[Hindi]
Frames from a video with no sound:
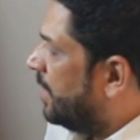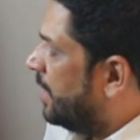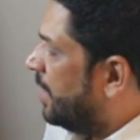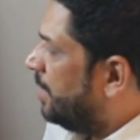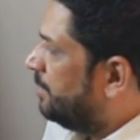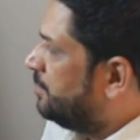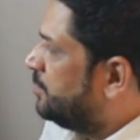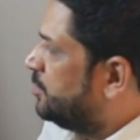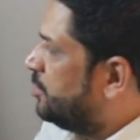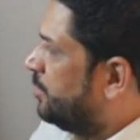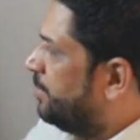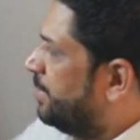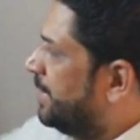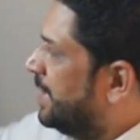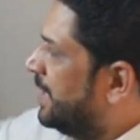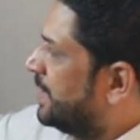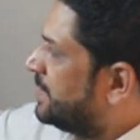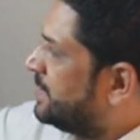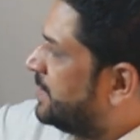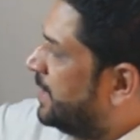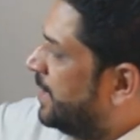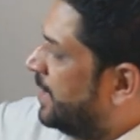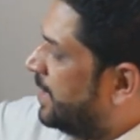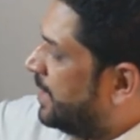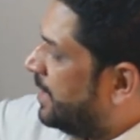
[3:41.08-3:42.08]
अब जुपिटर
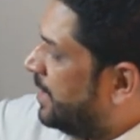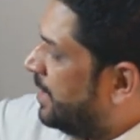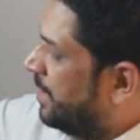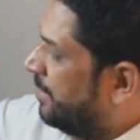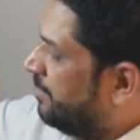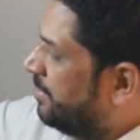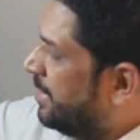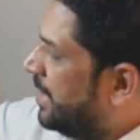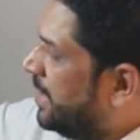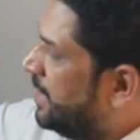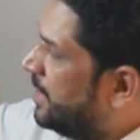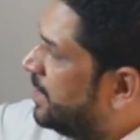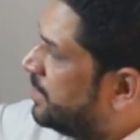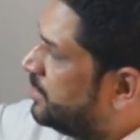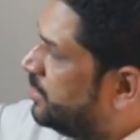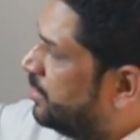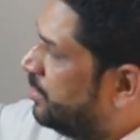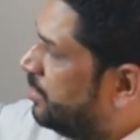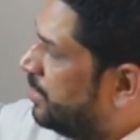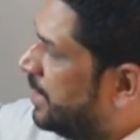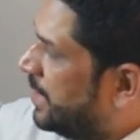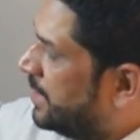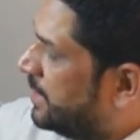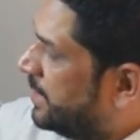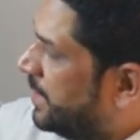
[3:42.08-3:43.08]
से अगर हम गिनना
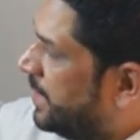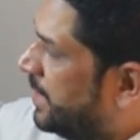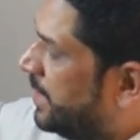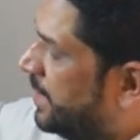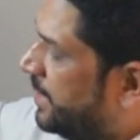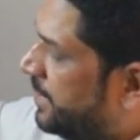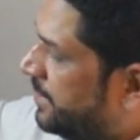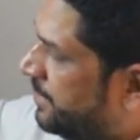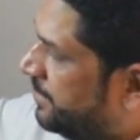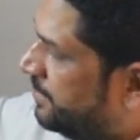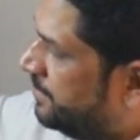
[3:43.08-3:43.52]
शुरू करते हैं